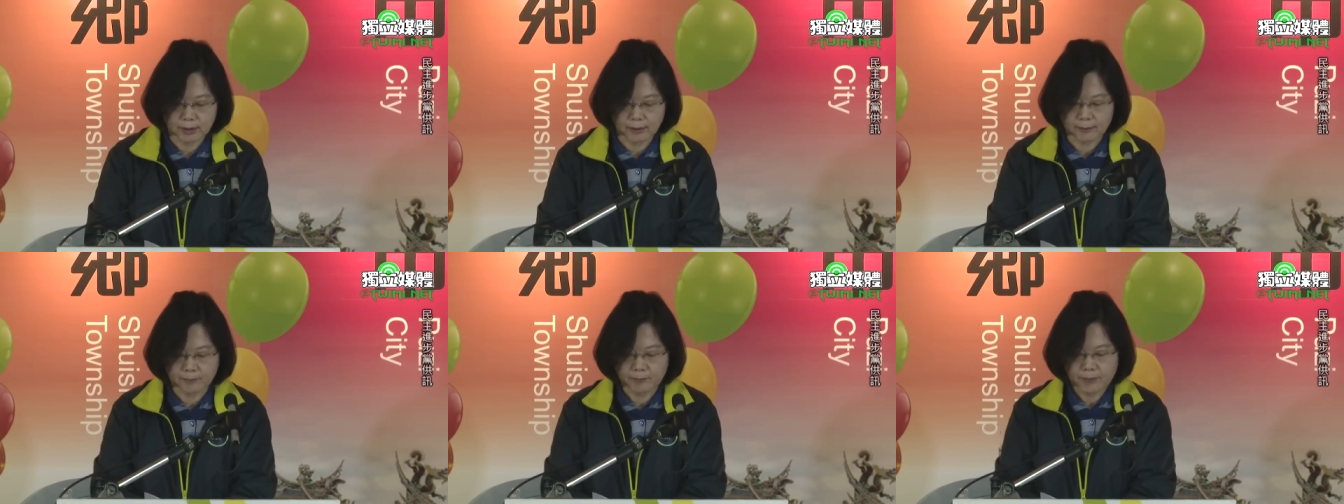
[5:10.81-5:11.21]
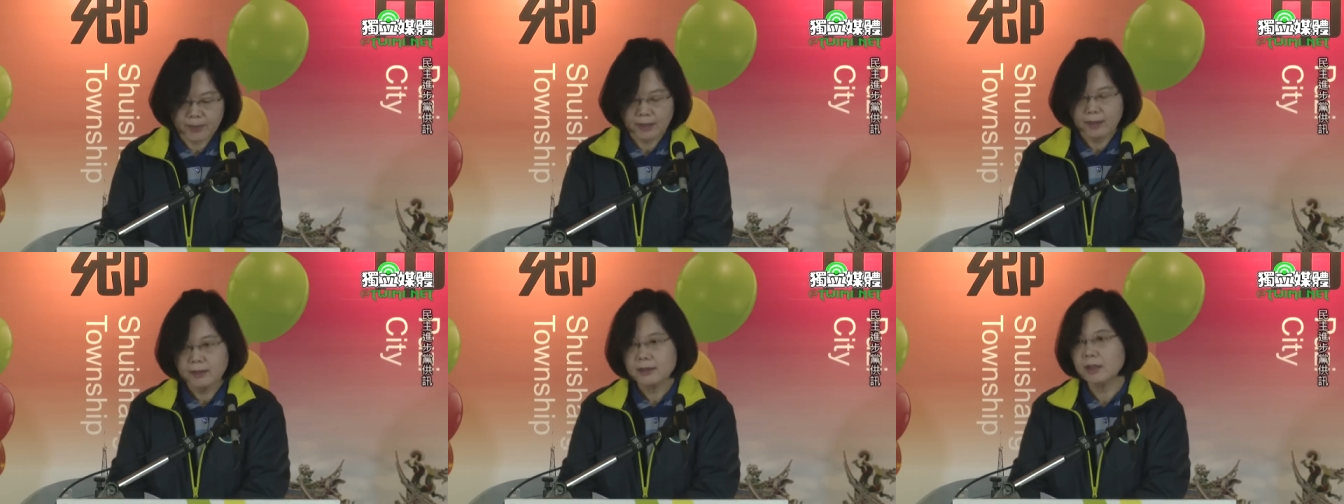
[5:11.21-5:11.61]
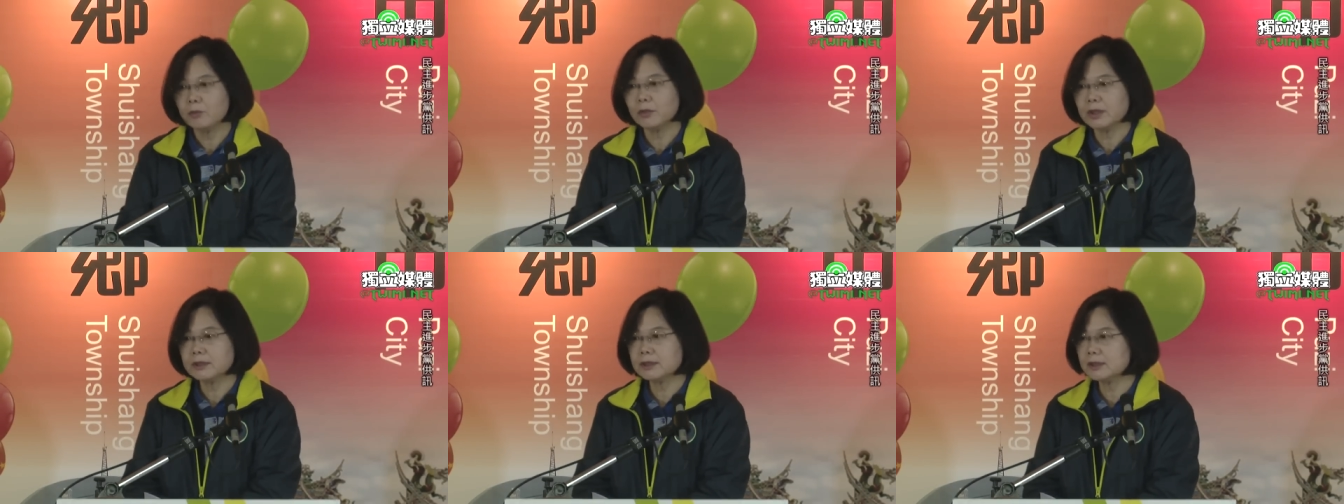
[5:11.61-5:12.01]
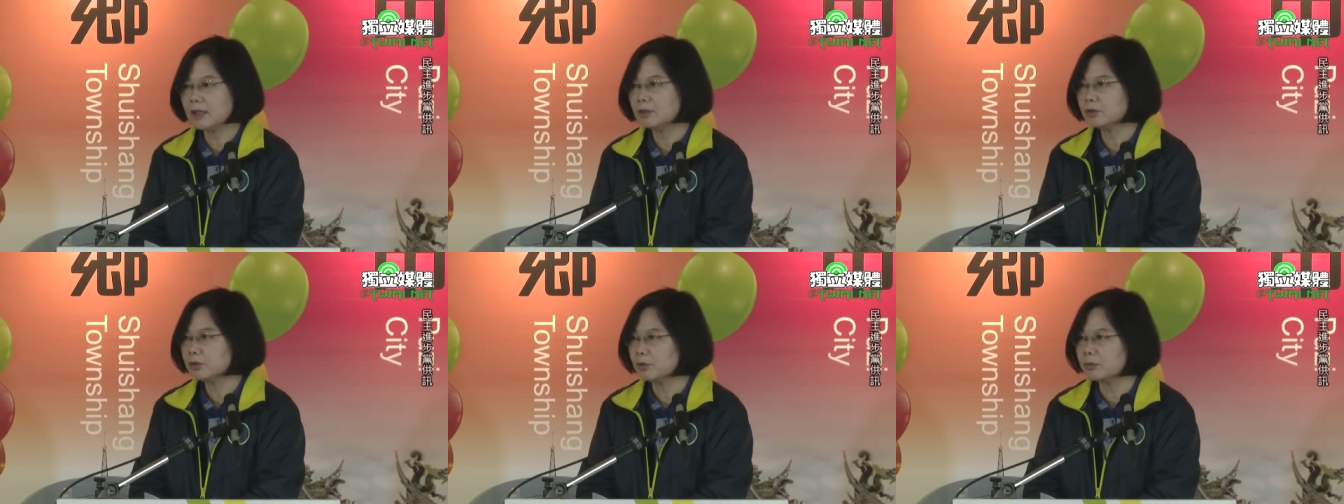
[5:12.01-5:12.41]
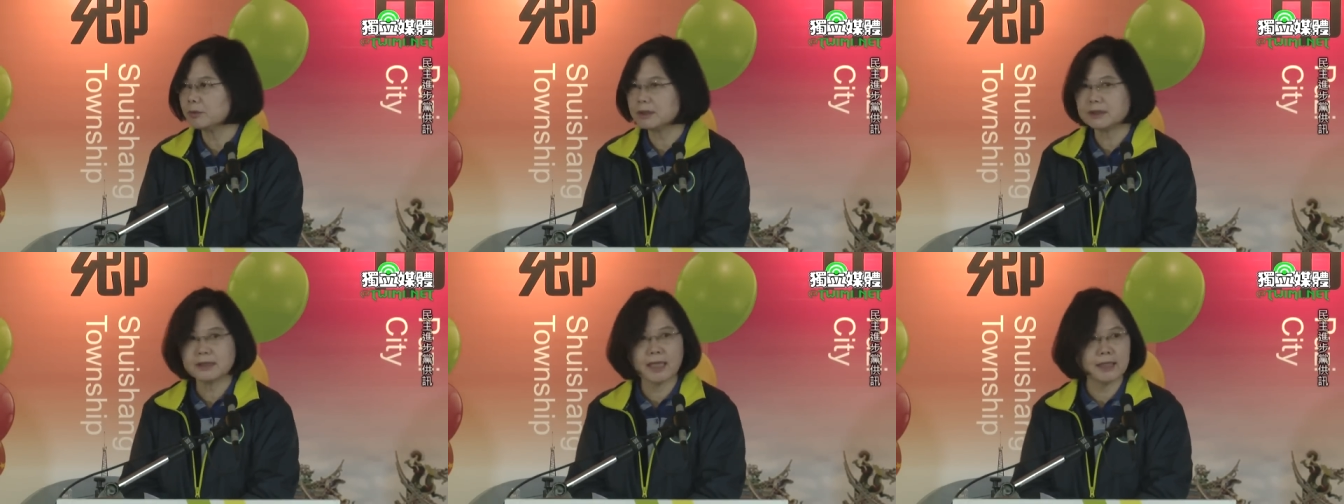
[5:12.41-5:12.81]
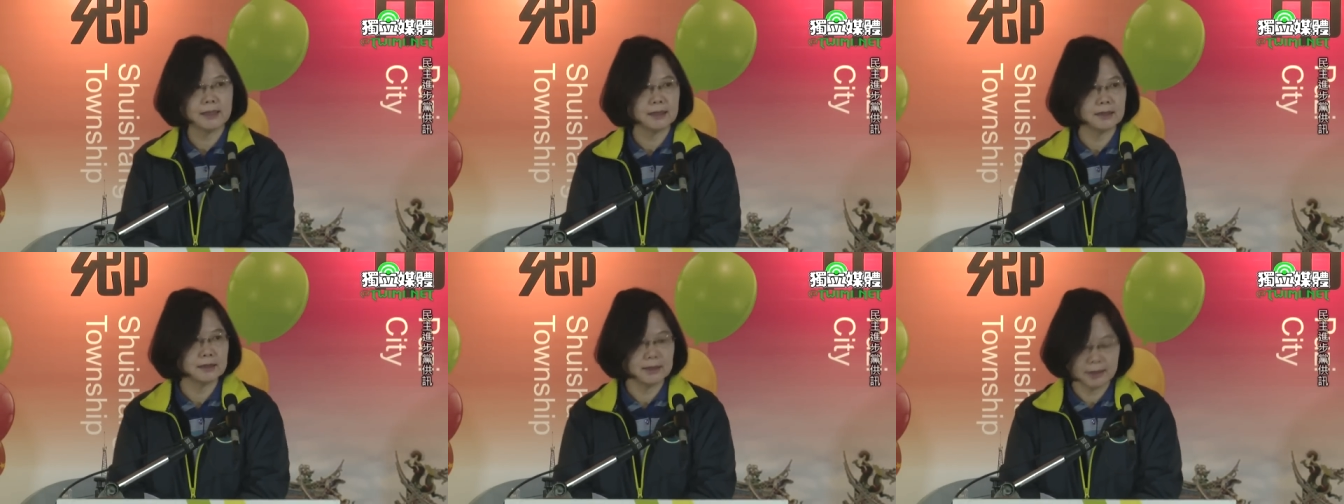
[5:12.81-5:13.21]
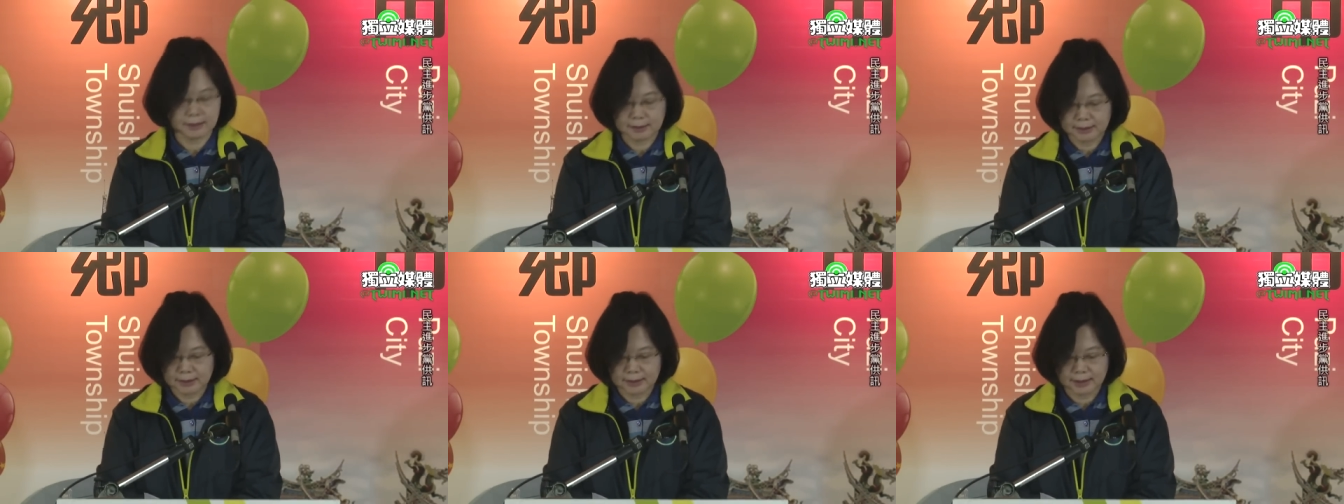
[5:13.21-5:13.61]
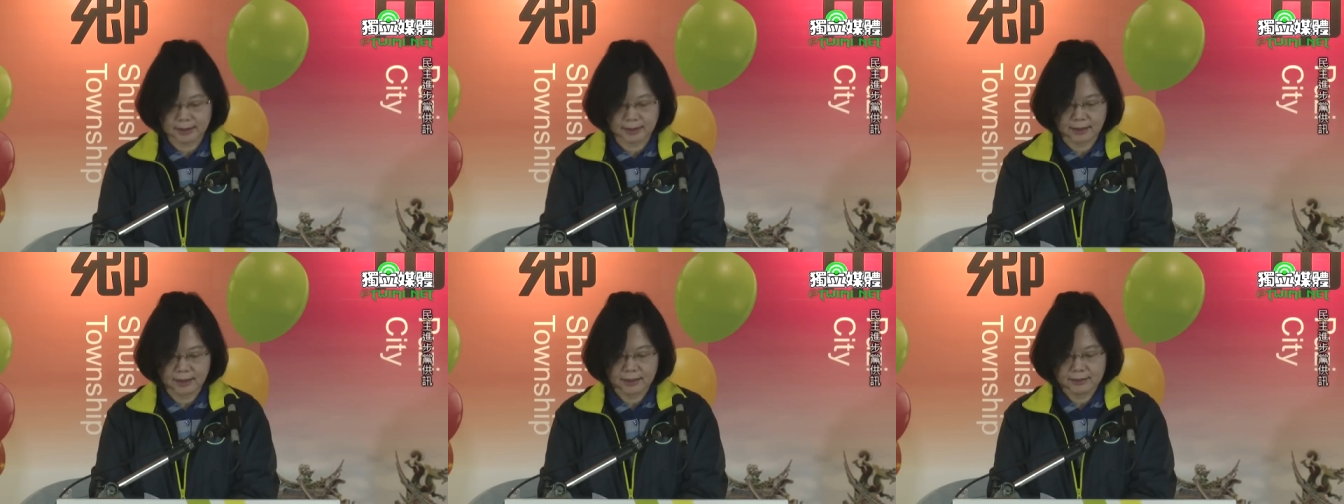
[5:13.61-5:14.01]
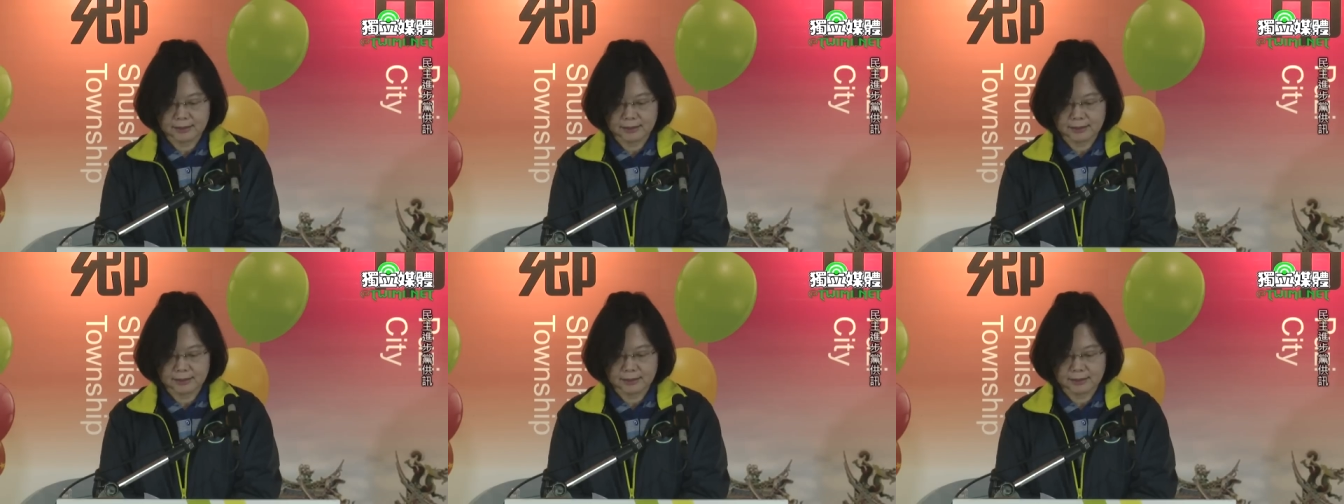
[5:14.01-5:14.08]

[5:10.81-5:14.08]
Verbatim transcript: 哈，那我也知道说，我们嘉义县现在